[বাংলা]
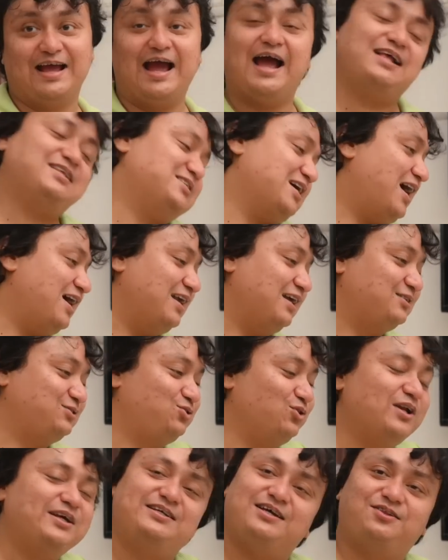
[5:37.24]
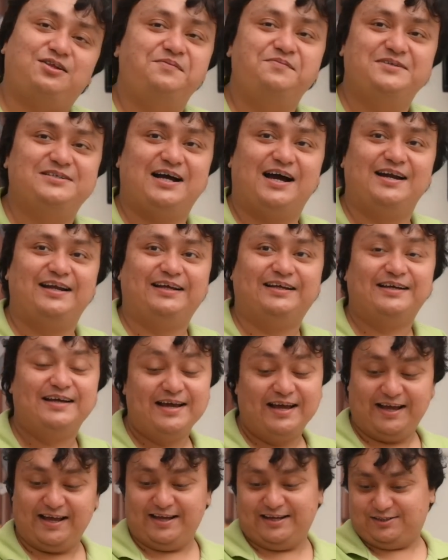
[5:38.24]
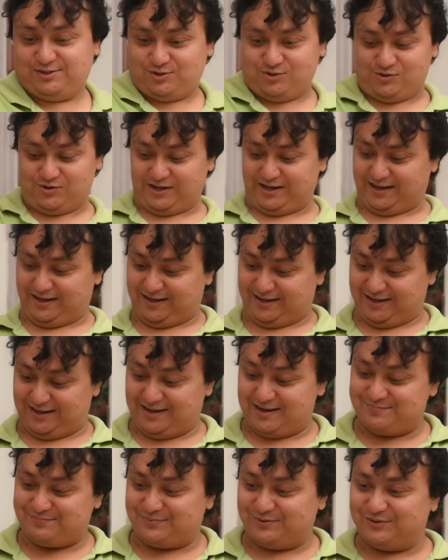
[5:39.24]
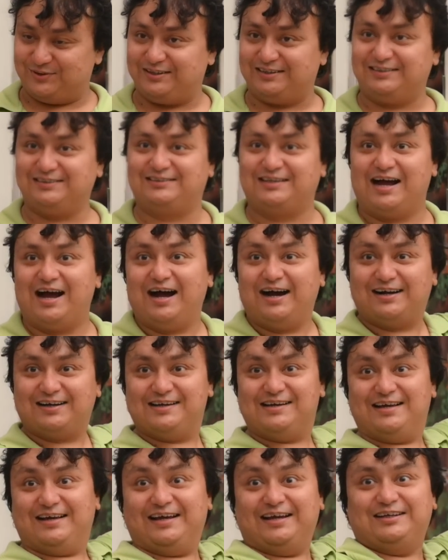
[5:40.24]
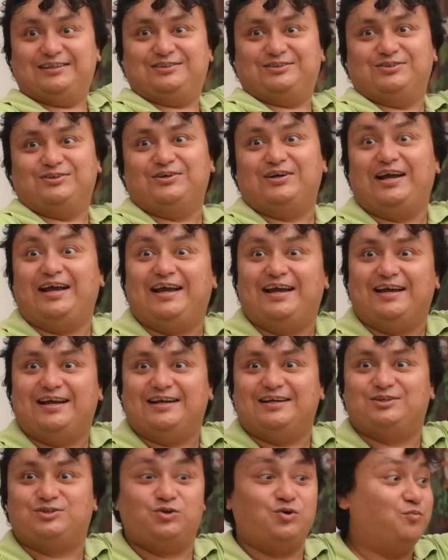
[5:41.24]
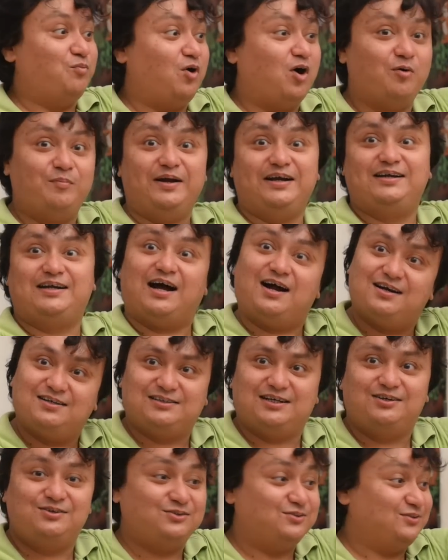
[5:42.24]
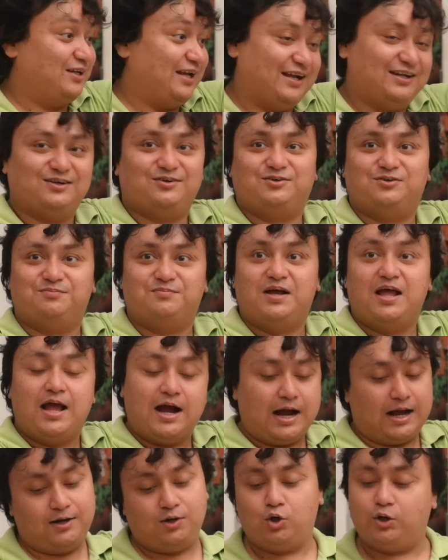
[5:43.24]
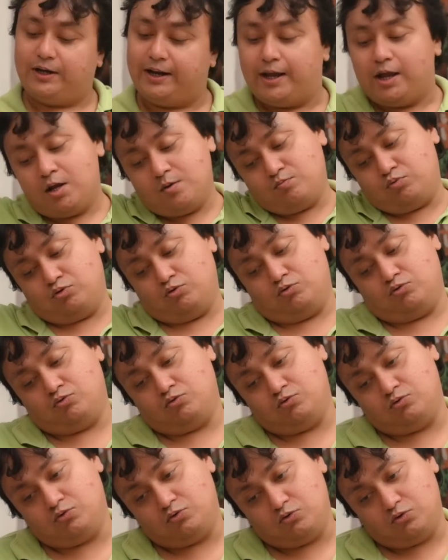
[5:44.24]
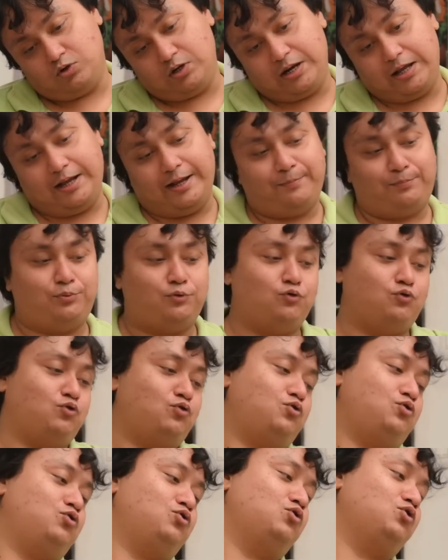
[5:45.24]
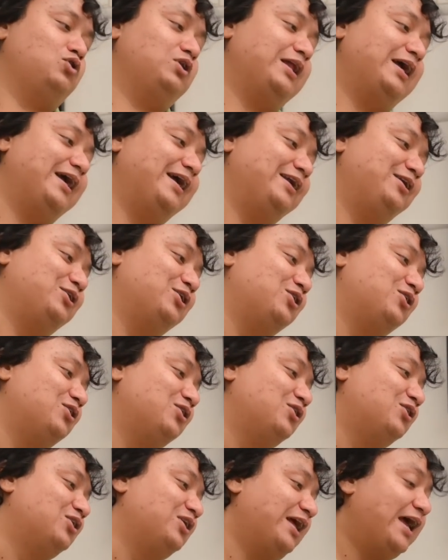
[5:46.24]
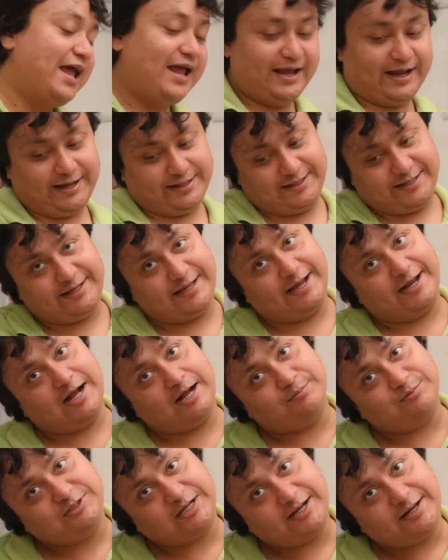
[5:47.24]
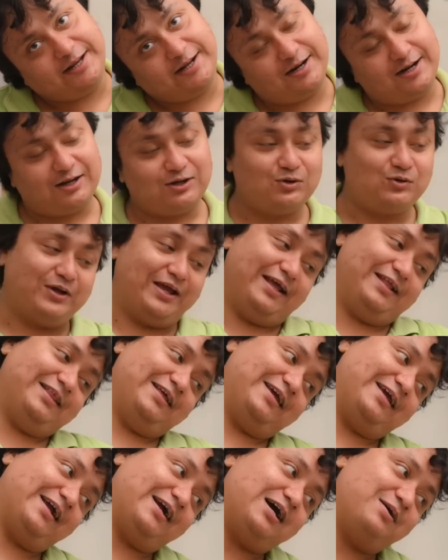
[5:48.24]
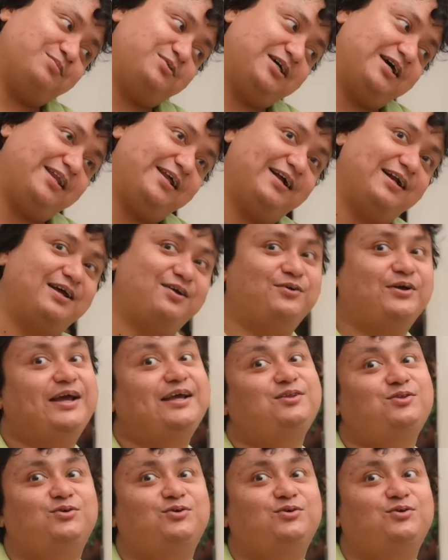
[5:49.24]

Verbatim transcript: হ্যাঁ যা নাচ তোলে সেটা আমি জানি এসো হে বৈশাখ এসো এসো ভবের ঠাট জানো এইরকম আর নইলে ফুলে ফুলে ঢোলে এদিকে গামছা নেংড়ানো এদিকে গামছা নেংড়ানো এই